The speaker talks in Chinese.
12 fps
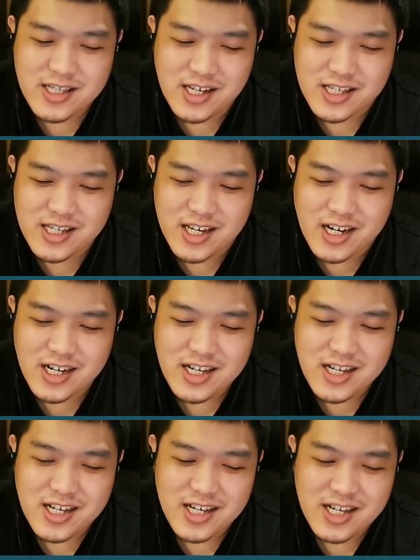长这样，
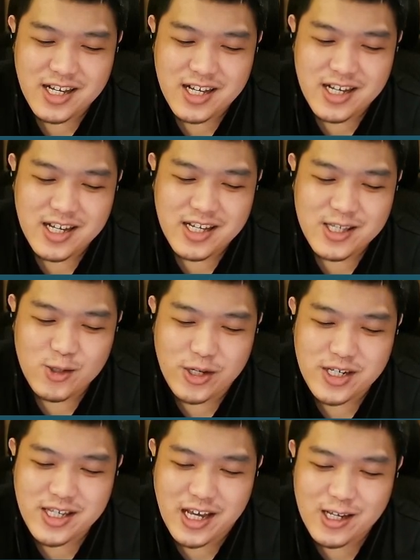最
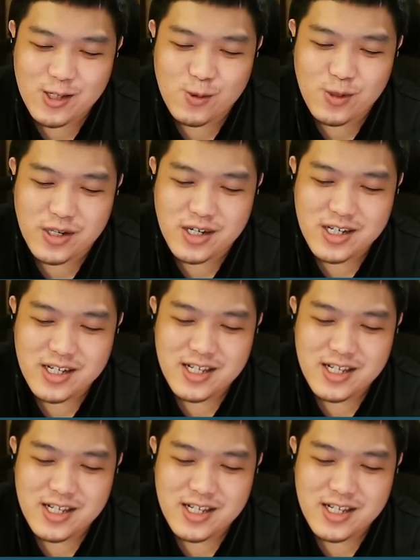近才出的，